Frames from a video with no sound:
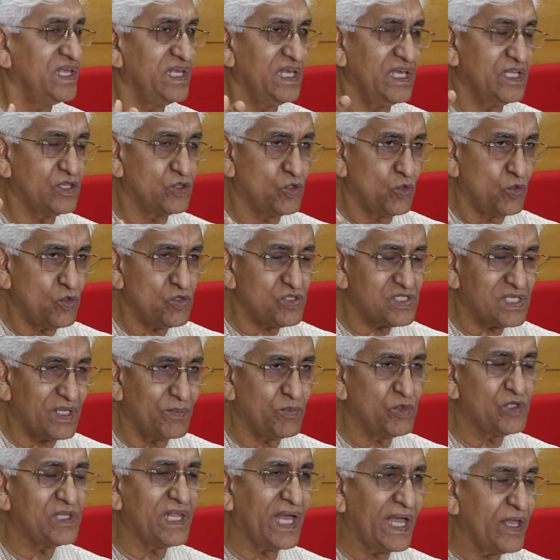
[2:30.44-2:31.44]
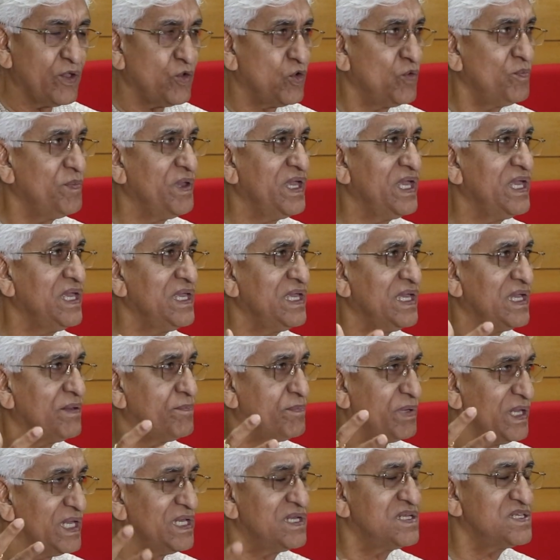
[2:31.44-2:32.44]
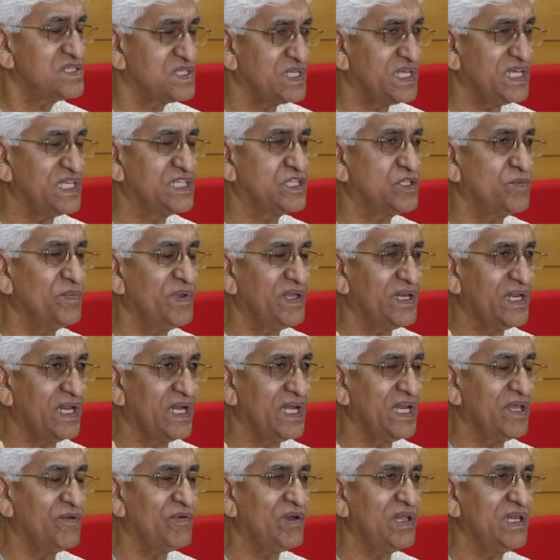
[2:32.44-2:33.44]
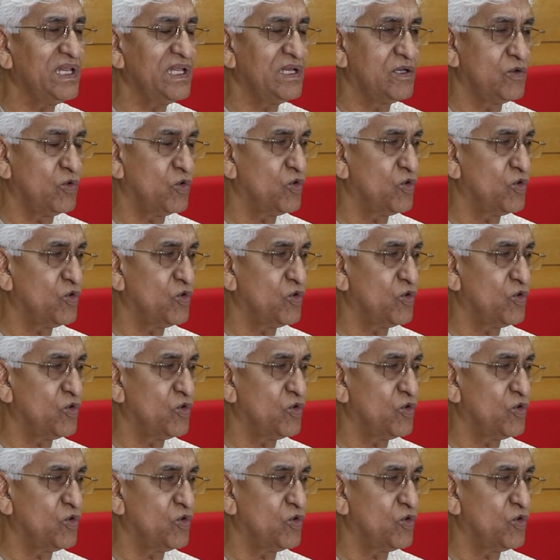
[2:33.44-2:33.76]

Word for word: ये दो समुदायों में या भिन्न क्षेत्र में रहने वाले